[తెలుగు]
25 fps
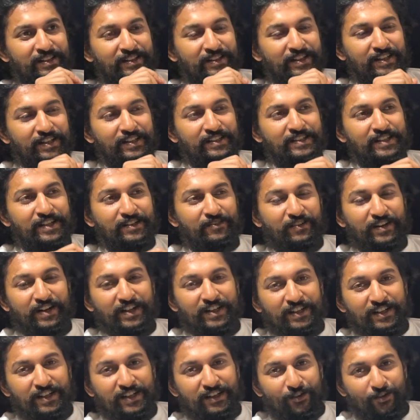తీసిన
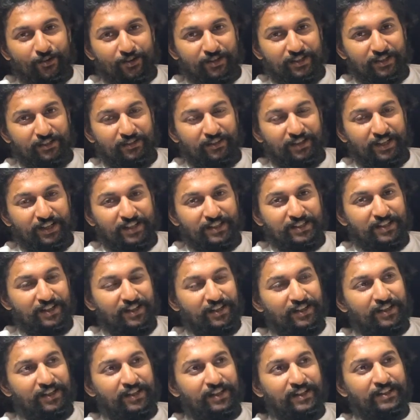వెంటనే ఒక షేరింగ్
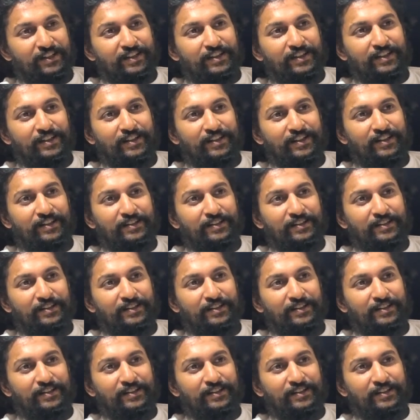స్టార్ట్ అయ్యేది